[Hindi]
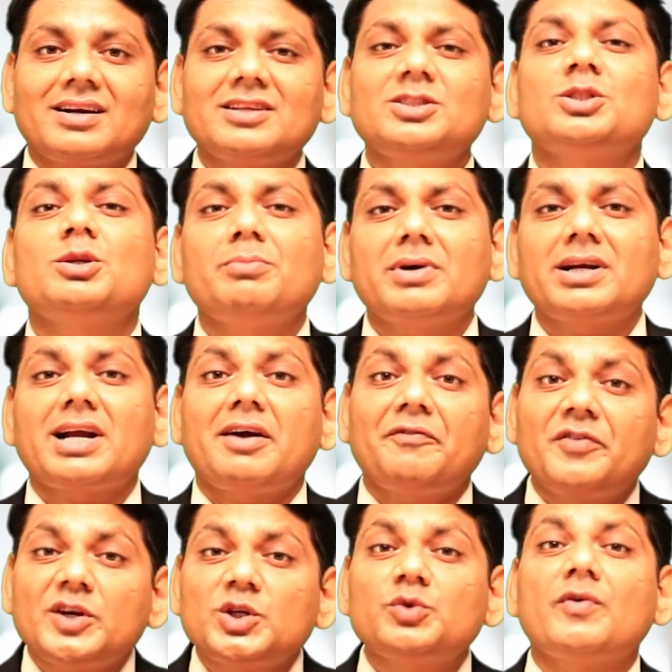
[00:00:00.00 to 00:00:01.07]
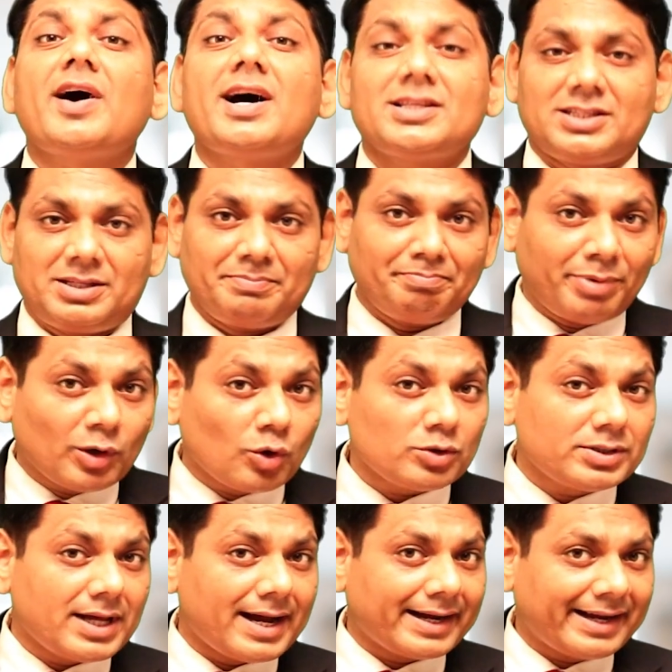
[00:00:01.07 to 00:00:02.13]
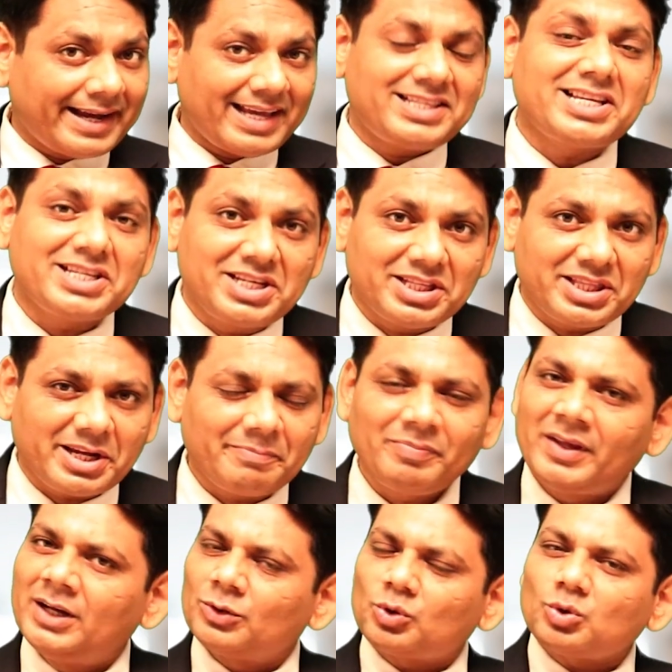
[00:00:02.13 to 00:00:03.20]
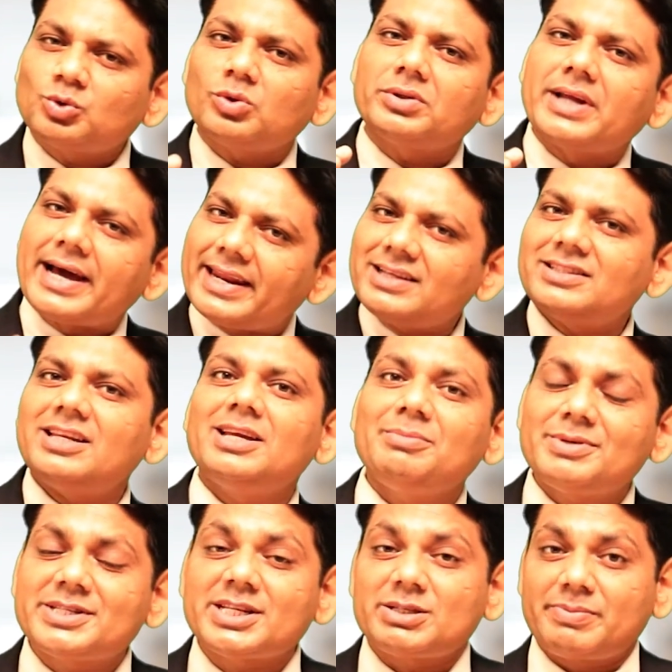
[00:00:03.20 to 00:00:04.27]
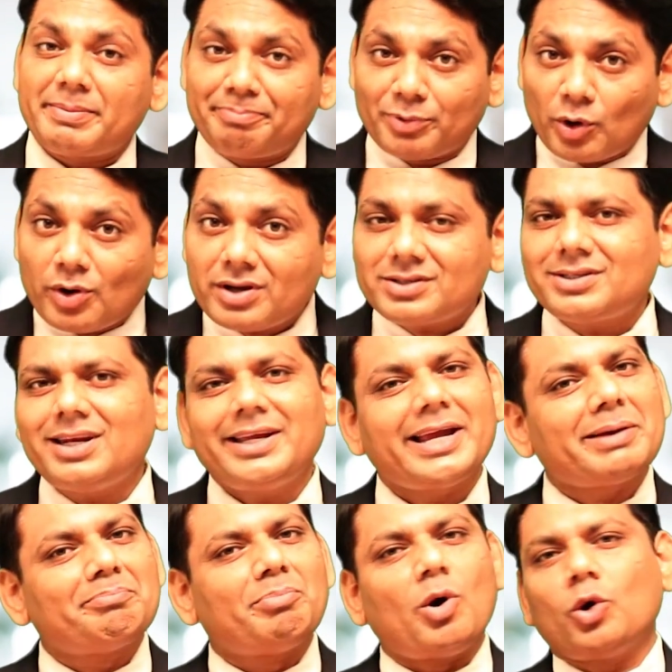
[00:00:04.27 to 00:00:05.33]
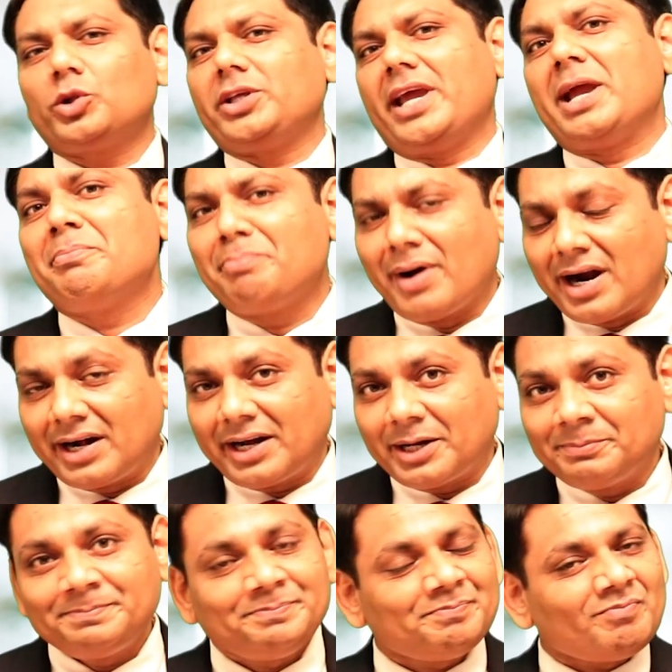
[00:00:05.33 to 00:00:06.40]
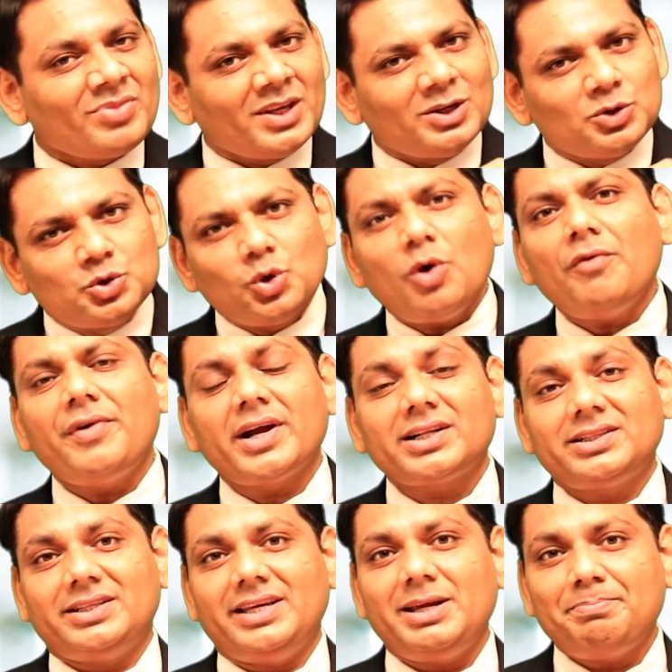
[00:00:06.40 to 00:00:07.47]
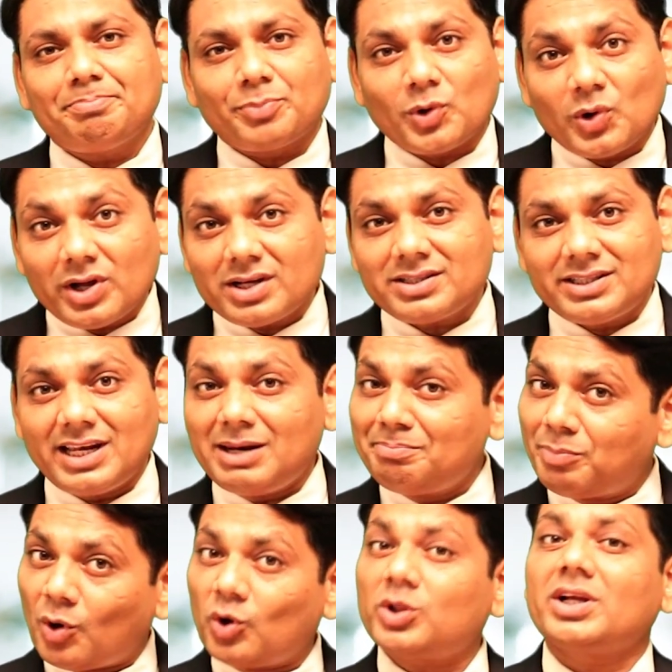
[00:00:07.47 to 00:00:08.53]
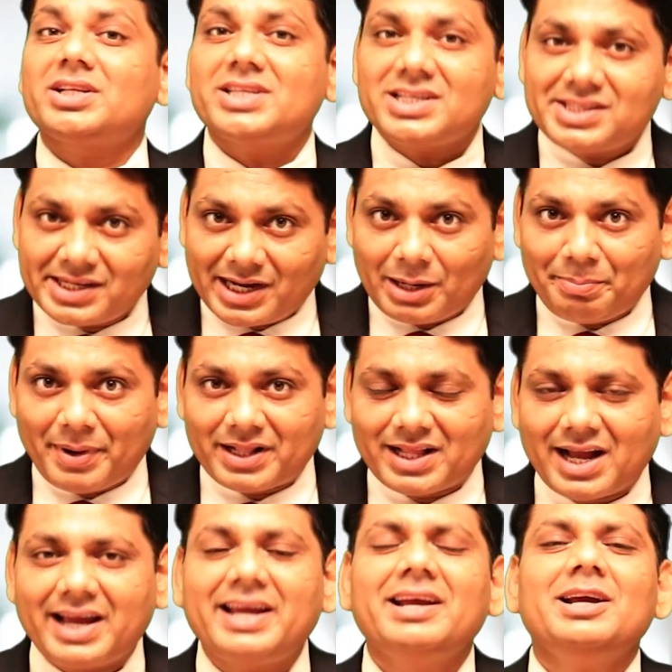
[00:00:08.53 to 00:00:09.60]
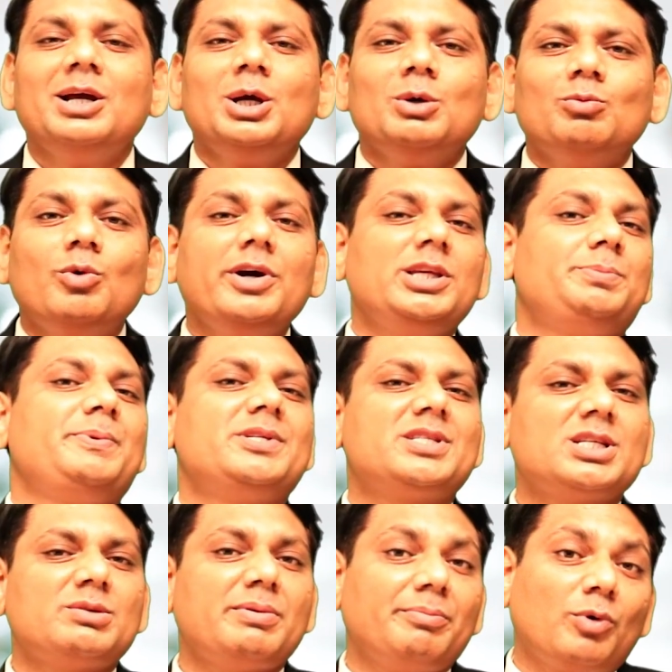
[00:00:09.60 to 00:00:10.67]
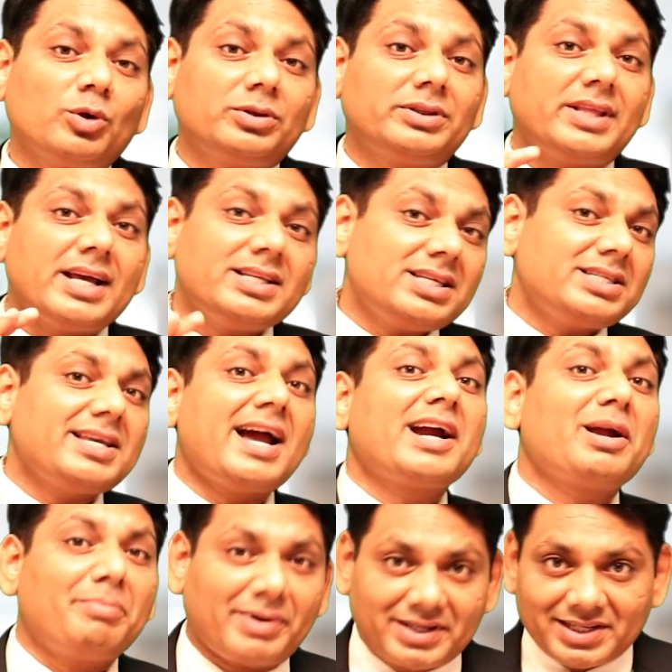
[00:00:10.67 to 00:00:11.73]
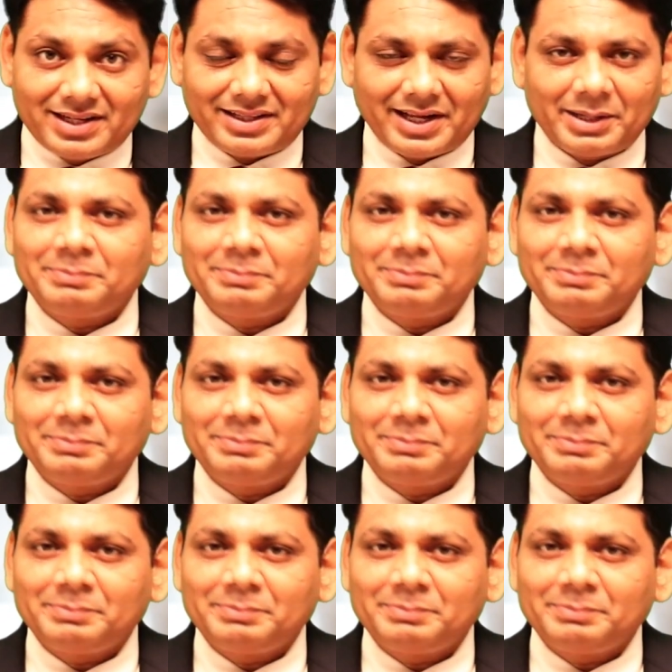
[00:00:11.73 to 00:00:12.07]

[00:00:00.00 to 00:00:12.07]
कस्टमर का विश्वास भरोसा कैसे जीते दोस्तों डायरेक्ट सेलिंग बिजनेस में प्रोडक्ट सेलिंग एक बहुत ही अहम पार्ट है जो व्यक्ति प्रोडक्ट सेल बहुत अच्छे से कर पाता है वो इस बिजनेस में बहुत तेजी से आगे बढ़ जाता